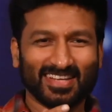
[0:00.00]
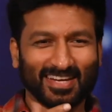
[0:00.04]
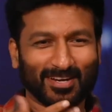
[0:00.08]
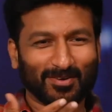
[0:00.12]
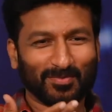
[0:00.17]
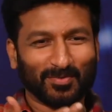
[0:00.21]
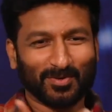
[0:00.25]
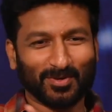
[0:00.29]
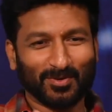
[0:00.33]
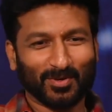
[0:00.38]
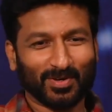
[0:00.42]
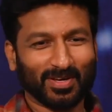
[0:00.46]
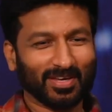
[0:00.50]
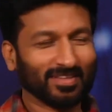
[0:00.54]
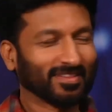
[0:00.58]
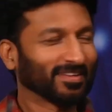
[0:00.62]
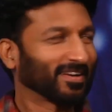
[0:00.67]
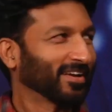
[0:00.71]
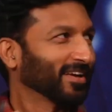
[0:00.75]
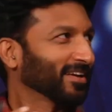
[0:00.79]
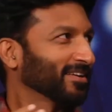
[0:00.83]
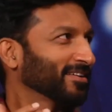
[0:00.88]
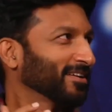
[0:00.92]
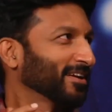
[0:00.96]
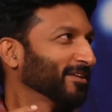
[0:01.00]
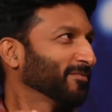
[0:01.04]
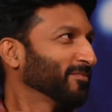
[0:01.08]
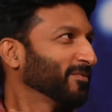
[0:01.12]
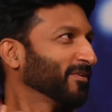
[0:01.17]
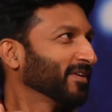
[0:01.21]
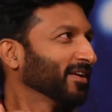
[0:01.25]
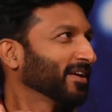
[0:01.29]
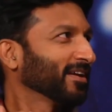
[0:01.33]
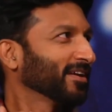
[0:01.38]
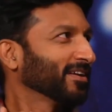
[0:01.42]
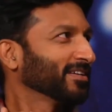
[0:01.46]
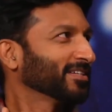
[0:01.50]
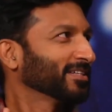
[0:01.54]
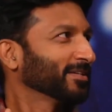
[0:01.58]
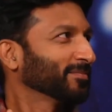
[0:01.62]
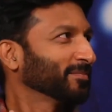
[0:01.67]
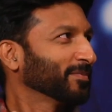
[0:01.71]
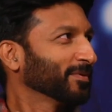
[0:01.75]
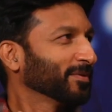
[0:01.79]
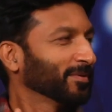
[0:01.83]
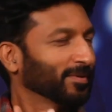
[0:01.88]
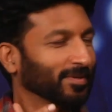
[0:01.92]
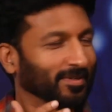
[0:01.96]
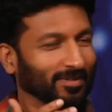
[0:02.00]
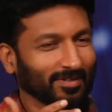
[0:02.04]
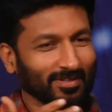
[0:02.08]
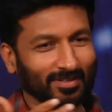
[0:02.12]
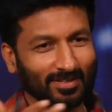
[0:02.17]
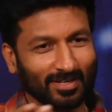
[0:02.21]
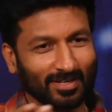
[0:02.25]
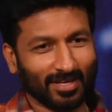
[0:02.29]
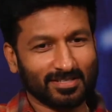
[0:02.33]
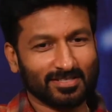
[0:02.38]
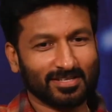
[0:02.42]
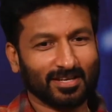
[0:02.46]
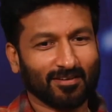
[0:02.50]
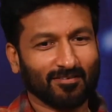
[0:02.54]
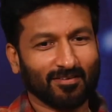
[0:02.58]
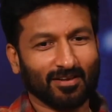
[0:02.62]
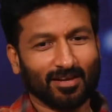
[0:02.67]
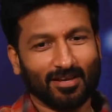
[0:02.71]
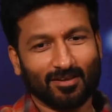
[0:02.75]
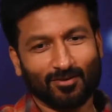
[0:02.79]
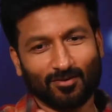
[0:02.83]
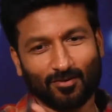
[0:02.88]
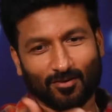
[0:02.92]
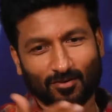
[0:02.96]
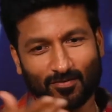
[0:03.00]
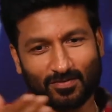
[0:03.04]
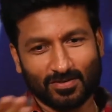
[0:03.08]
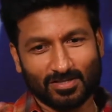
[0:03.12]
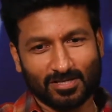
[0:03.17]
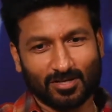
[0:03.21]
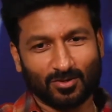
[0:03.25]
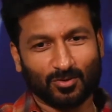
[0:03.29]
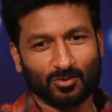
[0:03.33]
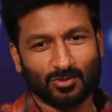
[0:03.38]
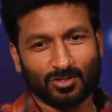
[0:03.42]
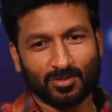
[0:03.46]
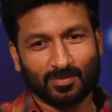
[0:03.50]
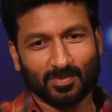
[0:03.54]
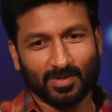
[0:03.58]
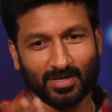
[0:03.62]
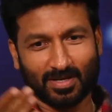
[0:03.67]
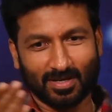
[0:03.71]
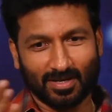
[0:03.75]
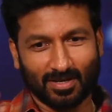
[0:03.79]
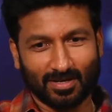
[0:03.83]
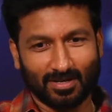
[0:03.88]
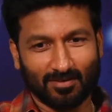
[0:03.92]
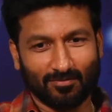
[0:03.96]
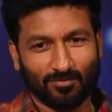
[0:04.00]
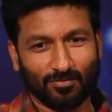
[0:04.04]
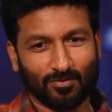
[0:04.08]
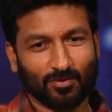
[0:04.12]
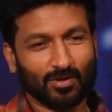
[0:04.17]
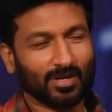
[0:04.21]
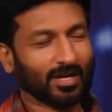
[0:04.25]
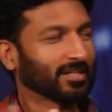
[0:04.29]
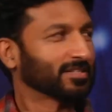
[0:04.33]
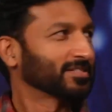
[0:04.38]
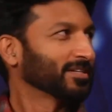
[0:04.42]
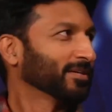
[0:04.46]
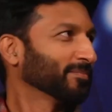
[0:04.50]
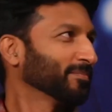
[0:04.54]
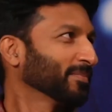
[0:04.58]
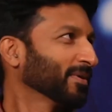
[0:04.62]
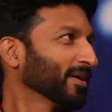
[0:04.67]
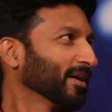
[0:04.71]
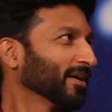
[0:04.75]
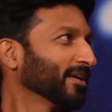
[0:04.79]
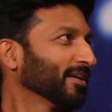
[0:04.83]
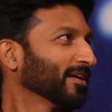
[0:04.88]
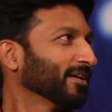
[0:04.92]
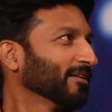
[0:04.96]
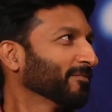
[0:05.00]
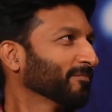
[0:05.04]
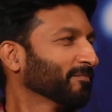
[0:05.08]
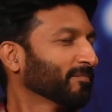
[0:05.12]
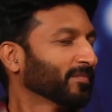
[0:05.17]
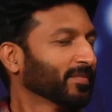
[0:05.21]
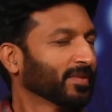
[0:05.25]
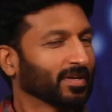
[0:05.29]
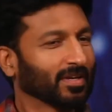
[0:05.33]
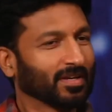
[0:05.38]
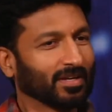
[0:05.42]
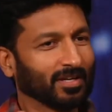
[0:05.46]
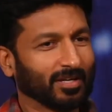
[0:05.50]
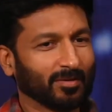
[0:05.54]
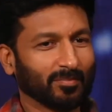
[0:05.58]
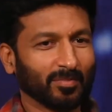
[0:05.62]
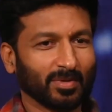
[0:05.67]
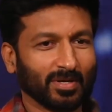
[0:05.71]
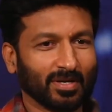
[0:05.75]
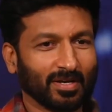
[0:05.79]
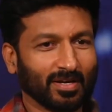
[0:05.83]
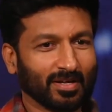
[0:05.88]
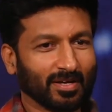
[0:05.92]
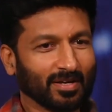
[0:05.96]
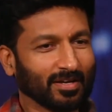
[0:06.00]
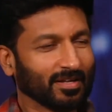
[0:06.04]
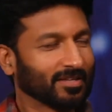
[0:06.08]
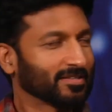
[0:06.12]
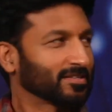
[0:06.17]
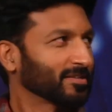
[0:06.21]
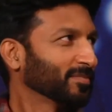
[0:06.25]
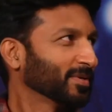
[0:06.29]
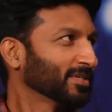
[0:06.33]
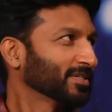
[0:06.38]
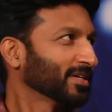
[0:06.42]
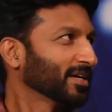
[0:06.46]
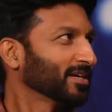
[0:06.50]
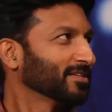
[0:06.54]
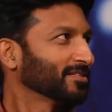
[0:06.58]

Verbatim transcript: సరే అప్పుడు ఓకే అయితే నెక్స్ట్ రేపు వింటానని చెప్పి నెక్స్ట్ డే వెళ్ళాం ఆఫీస్లో కూర్చోబెట్టగానే ఫుల్ కన్సెప్ట్ గానే ఇమ్మీడియట్ గా నేను సినిమా